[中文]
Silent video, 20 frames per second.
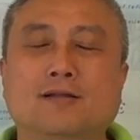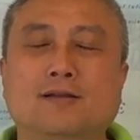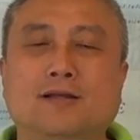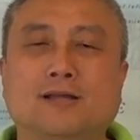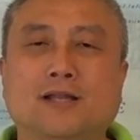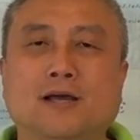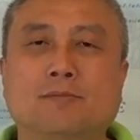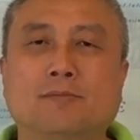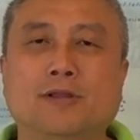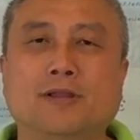那
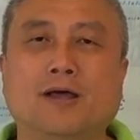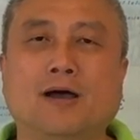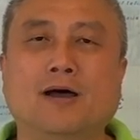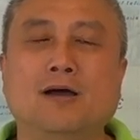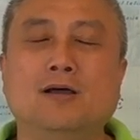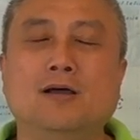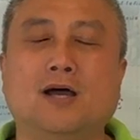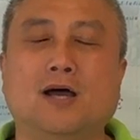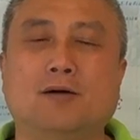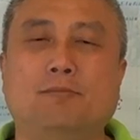他们呢，
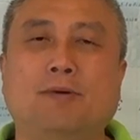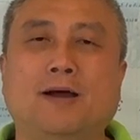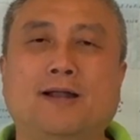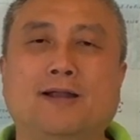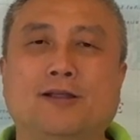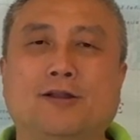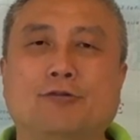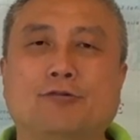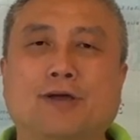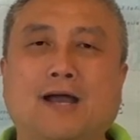呃，办
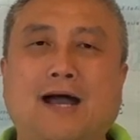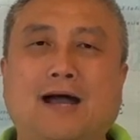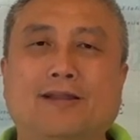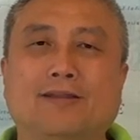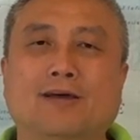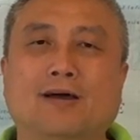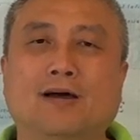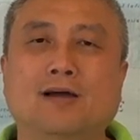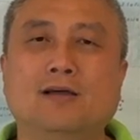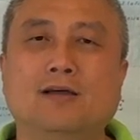理绿卡
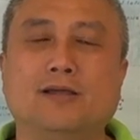呢，